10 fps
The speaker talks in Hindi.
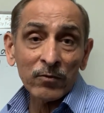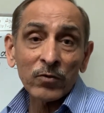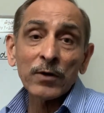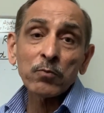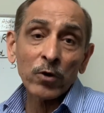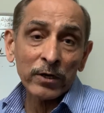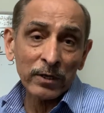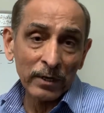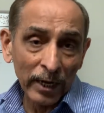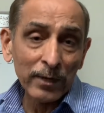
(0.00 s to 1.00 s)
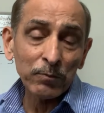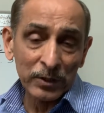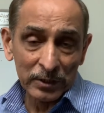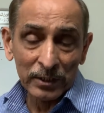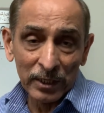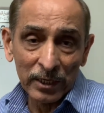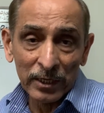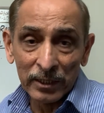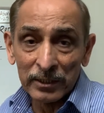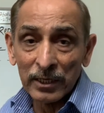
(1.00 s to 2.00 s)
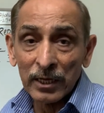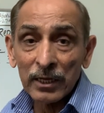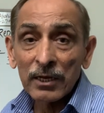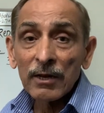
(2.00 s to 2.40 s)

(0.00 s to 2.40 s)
1.9 परसेंट की जाती है